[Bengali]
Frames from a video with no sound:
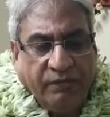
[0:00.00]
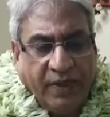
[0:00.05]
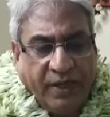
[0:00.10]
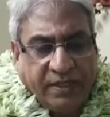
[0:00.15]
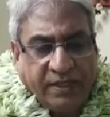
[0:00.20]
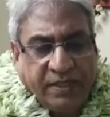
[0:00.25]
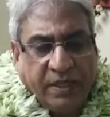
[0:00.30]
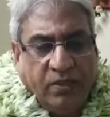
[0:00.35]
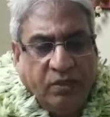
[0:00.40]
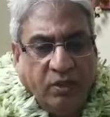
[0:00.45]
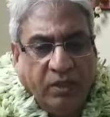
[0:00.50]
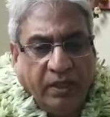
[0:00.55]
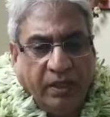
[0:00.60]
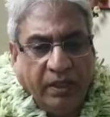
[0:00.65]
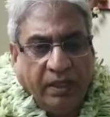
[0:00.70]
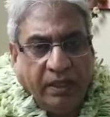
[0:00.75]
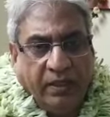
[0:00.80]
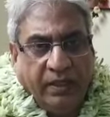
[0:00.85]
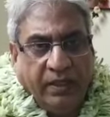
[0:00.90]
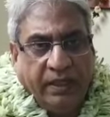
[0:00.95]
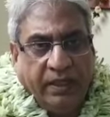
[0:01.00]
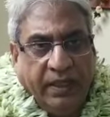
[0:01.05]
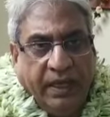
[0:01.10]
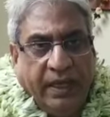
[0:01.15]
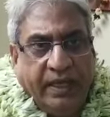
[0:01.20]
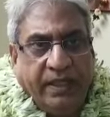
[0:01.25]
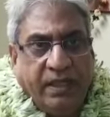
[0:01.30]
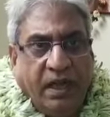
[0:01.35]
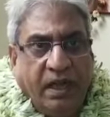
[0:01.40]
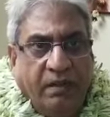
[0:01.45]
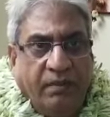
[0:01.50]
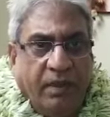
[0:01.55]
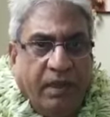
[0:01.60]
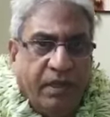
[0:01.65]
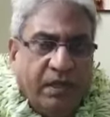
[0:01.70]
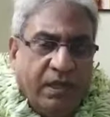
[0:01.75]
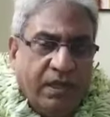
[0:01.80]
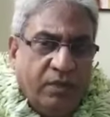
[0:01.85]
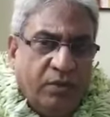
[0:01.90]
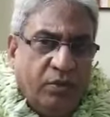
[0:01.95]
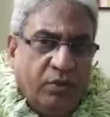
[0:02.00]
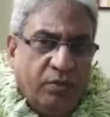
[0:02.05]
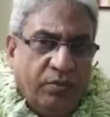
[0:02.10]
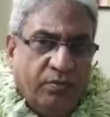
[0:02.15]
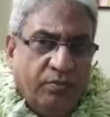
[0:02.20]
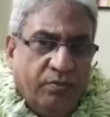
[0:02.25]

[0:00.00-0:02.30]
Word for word: ফ্যাশন নয় এইটা আমার কিন্তু